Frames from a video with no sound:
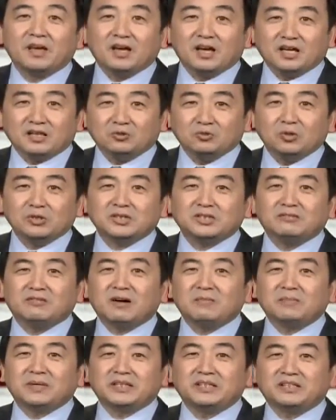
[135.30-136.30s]
很多西
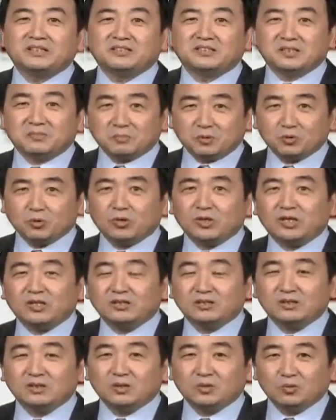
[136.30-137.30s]
方媒体是这么说的，
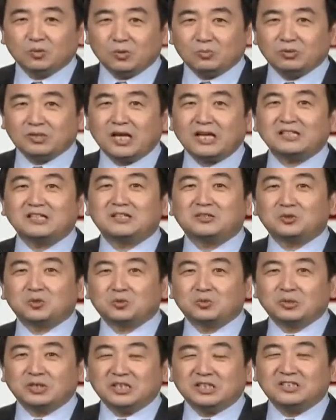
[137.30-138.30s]
我不太认
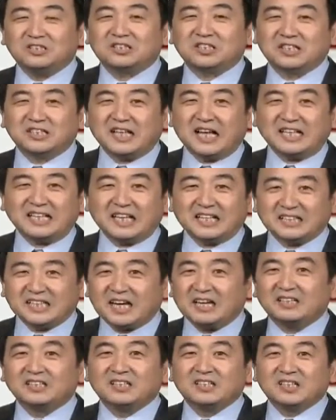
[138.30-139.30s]
同。一直跟大家
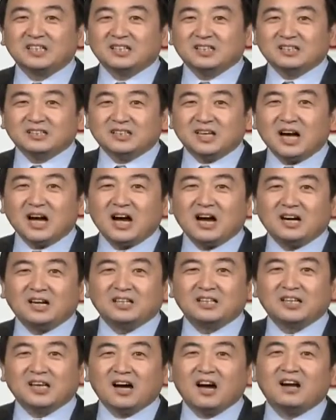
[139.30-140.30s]
讲，那二
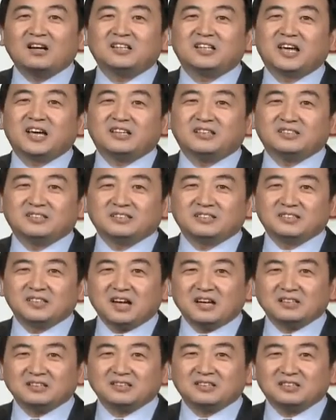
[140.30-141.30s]
零零二年，
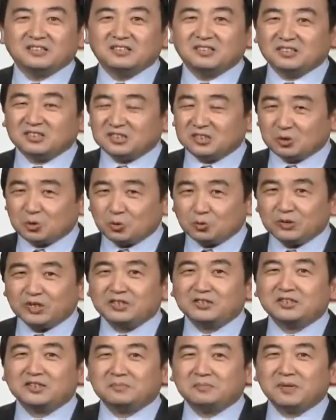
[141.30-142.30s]
当时是宫
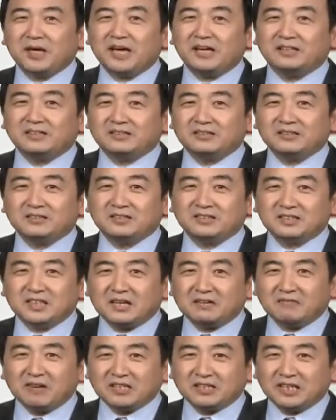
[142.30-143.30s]
廷政变，
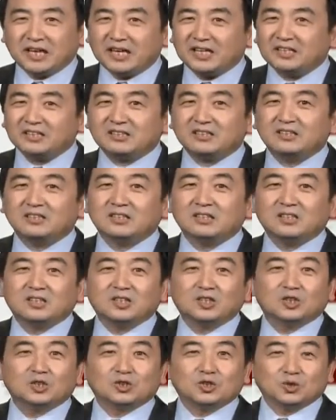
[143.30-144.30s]
张万年
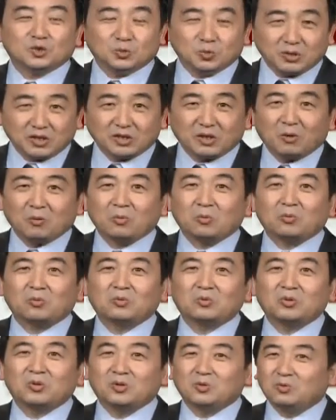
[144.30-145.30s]
出的头，
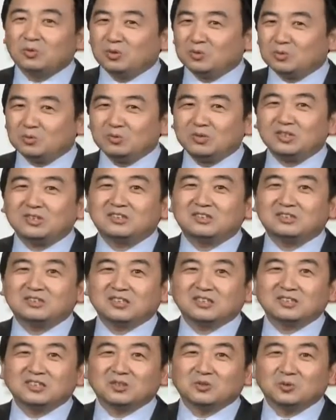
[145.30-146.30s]
我估计是
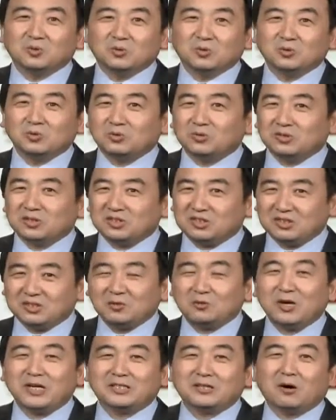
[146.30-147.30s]
曾庆红使
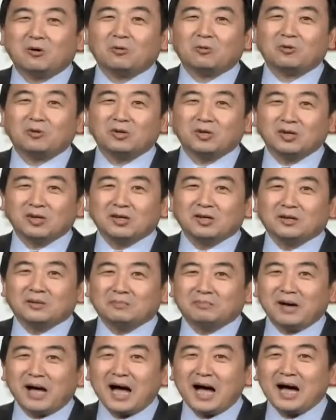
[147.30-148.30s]
的坏招，
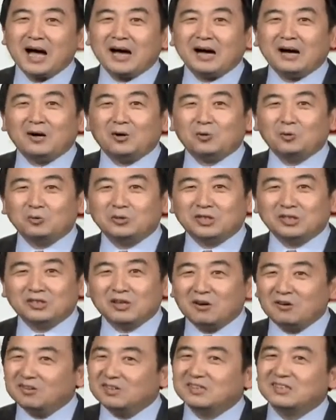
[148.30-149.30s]
把胡锦
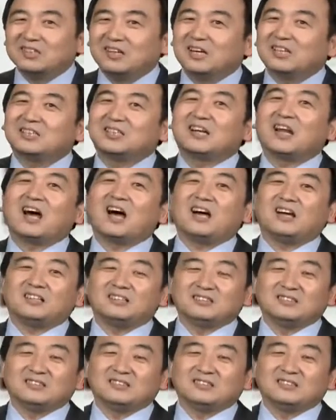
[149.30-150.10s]
涛恶心了，